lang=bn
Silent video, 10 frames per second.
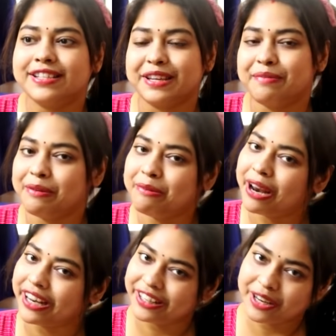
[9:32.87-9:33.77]
যে বেবি
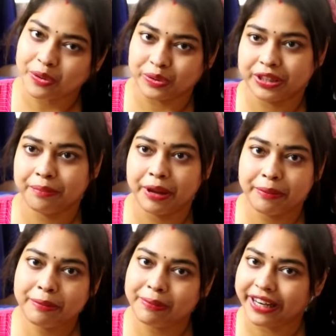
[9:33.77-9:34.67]
প্ল্যানিংটা করতে
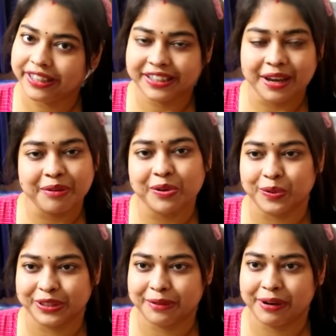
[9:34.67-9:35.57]
বেবি প্ল্যানিংটা আমরা
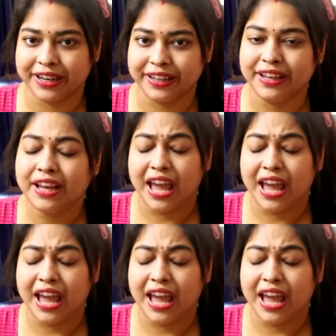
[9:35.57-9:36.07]
করতে পারিনি